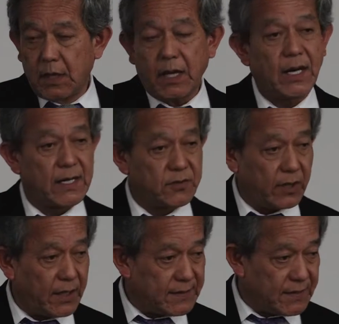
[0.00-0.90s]
en las
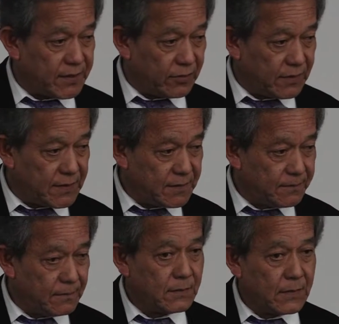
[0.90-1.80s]
organizaciones.
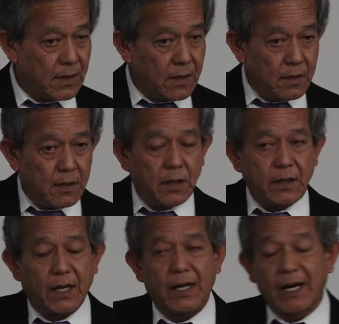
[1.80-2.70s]

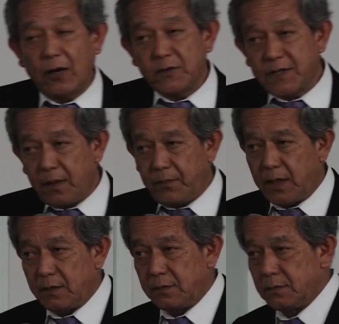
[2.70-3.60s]
El
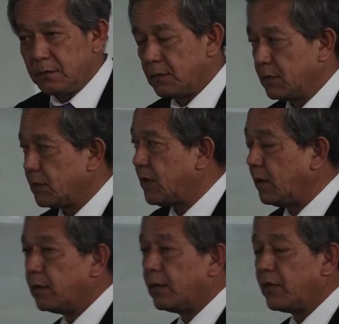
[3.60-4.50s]
housekeeping, si
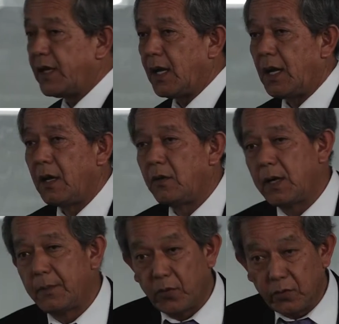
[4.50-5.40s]
nos vamos ya
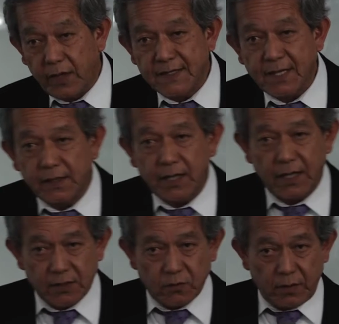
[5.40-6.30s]
ahora por un instante a
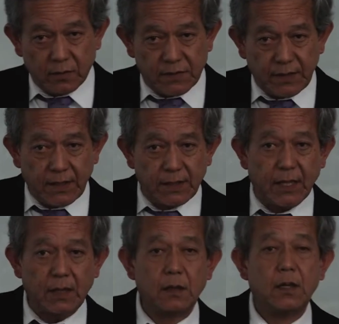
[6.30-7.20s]
la escuela
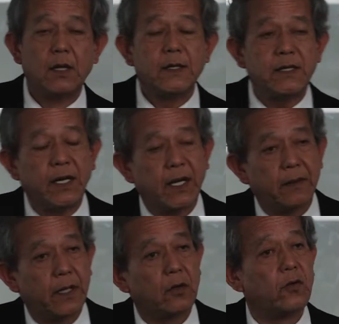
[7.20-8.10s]
occidental, tiene que
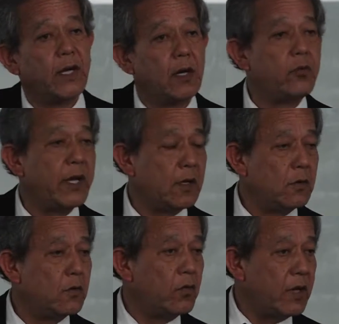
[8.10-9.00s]
ver con el buen
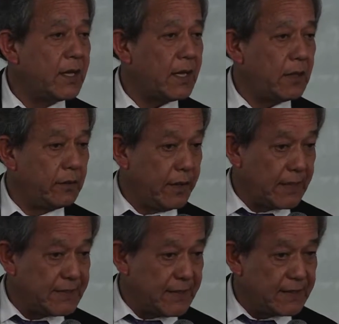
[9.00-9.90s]
cuidado de
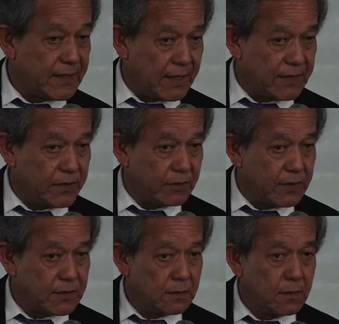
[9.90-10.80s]
las
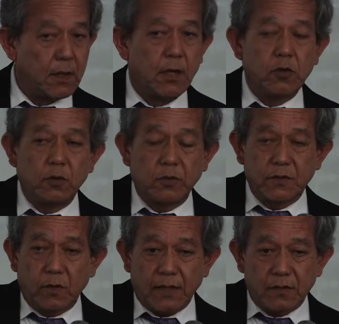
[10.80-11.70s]
instalaciones. Tuvo
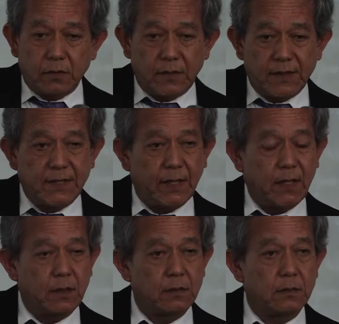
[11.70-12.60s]
su razón de
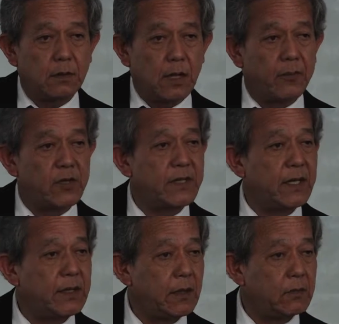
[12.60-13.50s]
ser
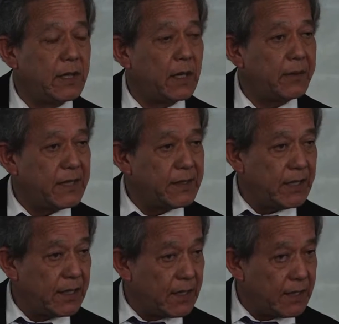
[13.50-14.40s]
aproximadamente una
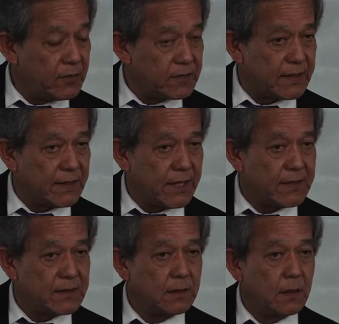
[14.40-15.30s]
veintena de años
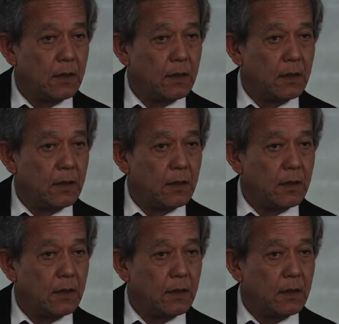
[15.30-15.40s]
atrás,